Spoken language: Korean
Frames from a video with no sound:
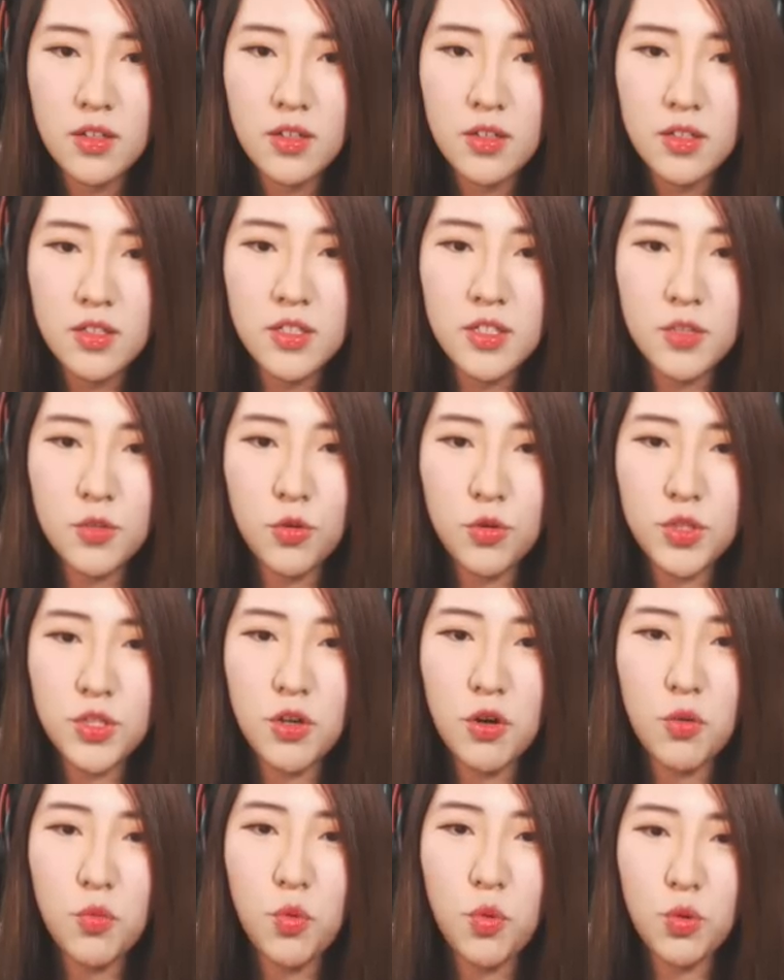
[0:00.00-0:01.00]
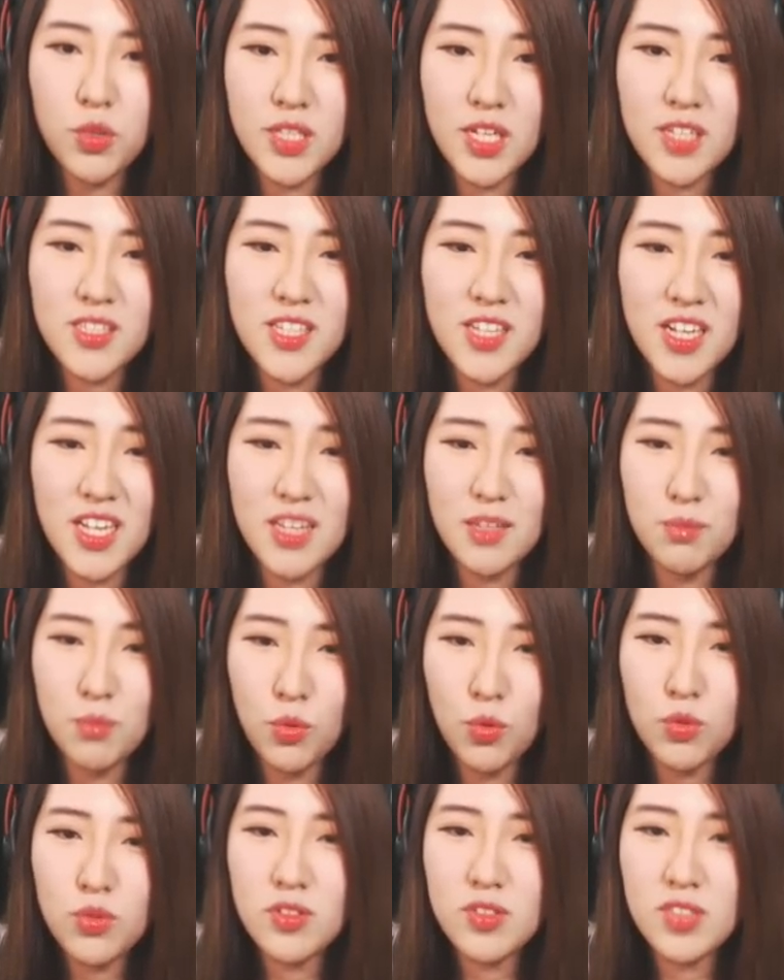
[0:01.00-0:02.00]
그리고 귀엽고 책장에 있는
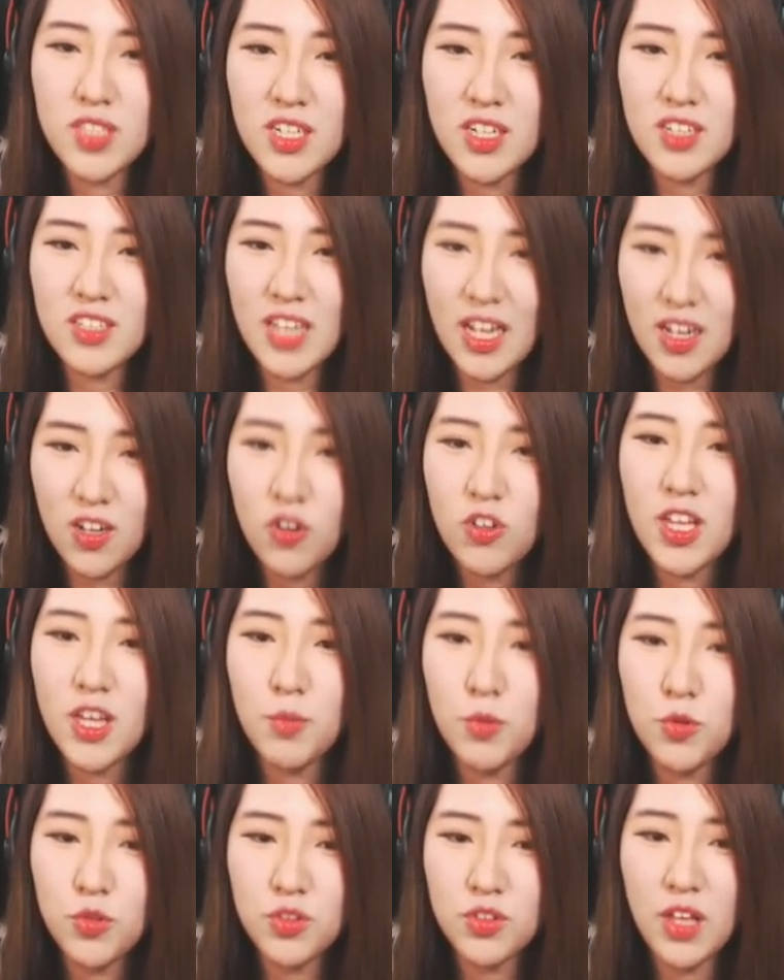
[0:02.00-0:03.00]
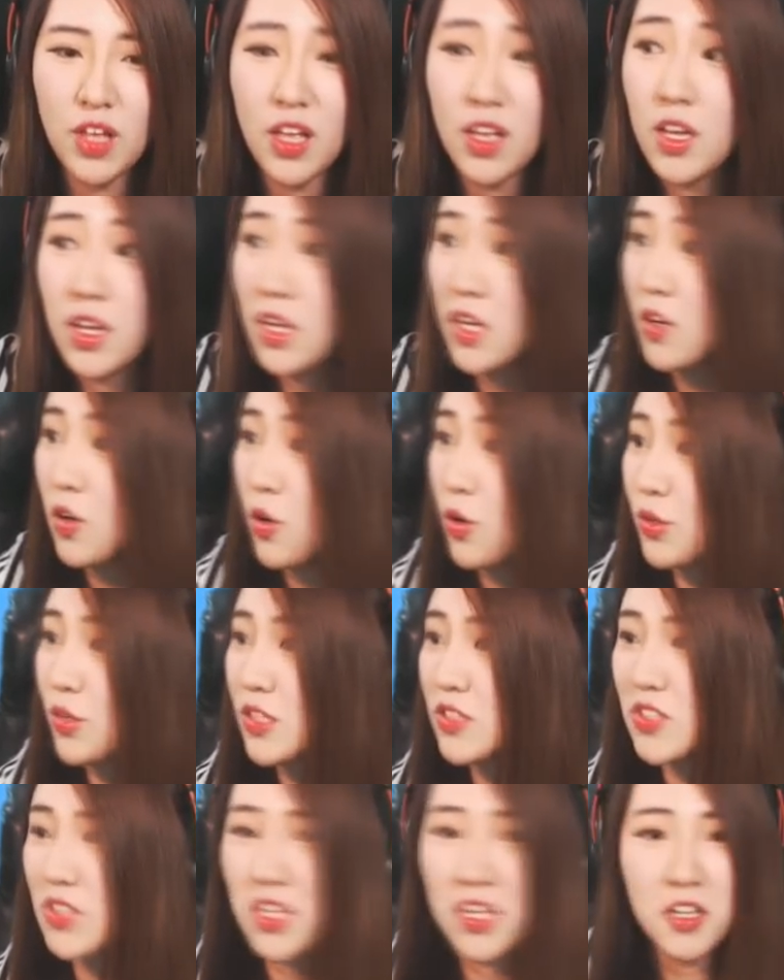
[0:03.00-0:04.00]
모든 책을 다 꺼내보는데 어,
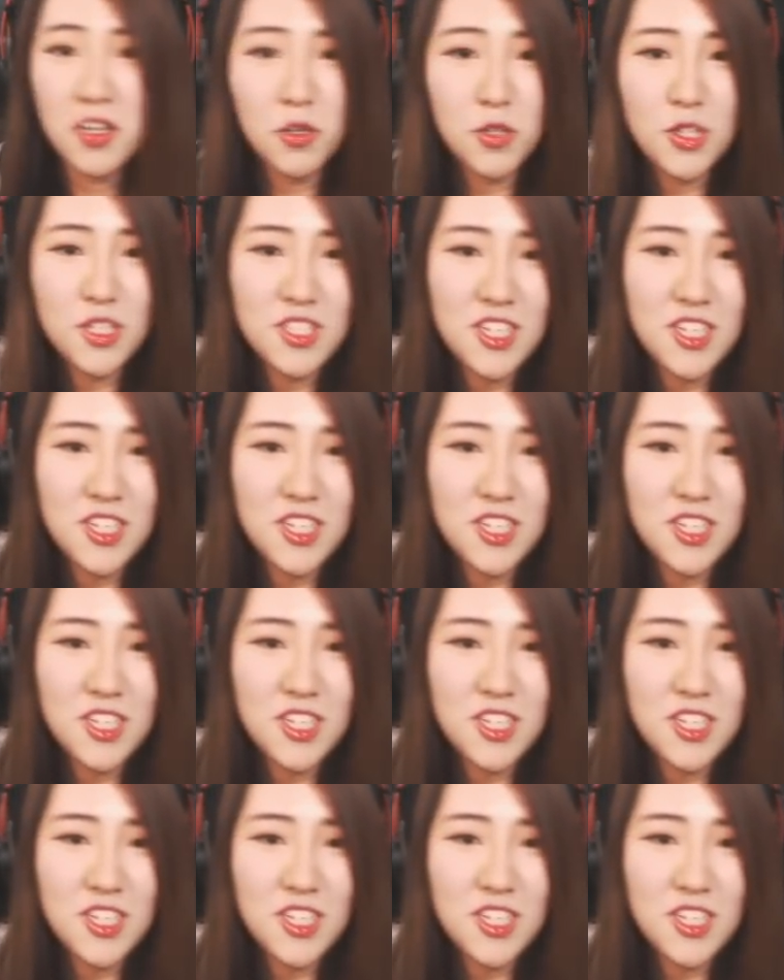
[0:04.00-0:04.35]
어디지? 어디지?